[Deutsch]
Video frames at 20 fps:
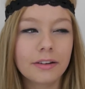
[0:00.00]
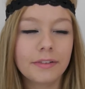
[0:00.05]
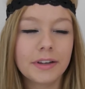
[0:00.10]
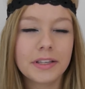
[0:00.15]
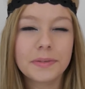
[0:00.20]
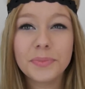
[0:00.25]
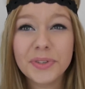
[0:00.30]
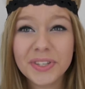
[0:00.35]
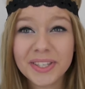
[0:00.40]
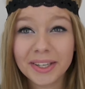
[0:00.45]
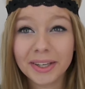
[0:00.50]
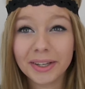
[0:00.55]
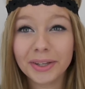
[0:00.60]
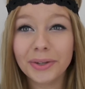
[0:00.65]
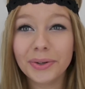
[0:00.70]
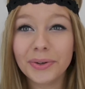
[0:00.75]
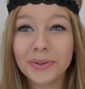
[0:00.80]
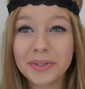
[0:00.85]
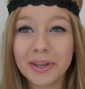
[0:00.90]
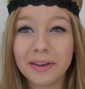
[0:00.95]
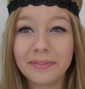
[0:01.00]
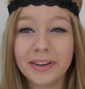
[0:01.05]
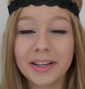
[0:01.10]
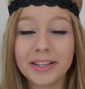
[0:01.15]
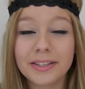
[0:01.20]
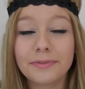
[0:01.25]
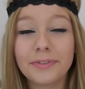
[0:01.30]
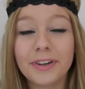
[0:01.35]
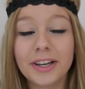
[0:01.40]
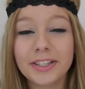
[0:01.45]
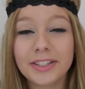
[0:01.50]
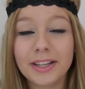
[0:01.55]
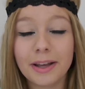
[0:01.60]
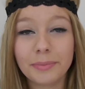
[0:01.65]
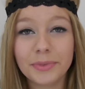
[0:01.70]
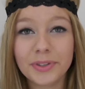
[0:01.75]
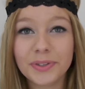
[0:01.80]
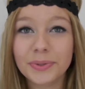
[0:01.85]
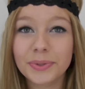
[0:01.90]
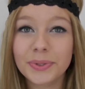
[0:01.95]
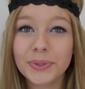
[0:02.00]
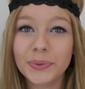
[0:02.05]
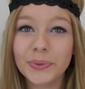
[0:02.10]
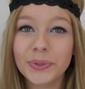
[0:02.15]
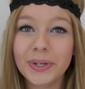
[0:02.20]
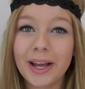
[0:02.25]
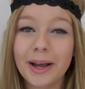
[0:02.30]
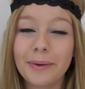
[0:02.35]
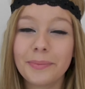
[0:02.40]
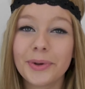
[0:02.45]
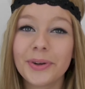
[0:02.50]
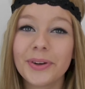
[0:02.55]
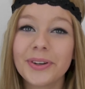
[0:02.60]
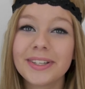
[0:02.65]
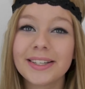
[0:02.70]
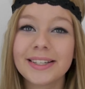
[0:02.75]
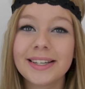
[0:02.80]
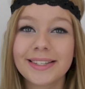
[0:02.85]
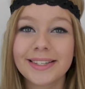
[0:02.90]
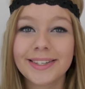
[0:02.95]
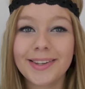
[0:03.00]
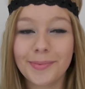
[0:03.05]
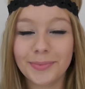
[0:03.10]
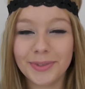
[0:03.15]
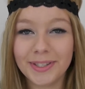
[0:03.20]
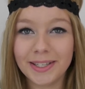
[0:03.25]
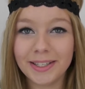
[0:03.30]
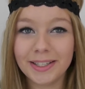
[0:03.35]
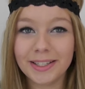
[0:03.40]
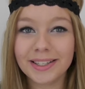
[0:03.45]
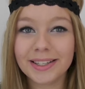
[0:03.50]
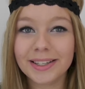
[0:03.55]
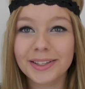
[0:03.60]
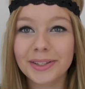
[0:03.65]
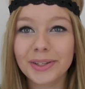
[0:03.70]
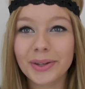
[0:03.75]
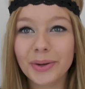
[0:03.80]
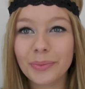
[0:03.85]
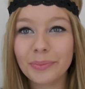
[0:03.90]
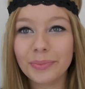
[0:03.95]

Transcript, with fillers: was mysteriöserweise vielleicht damit zu tun haben könnte, dass ich am 10.3.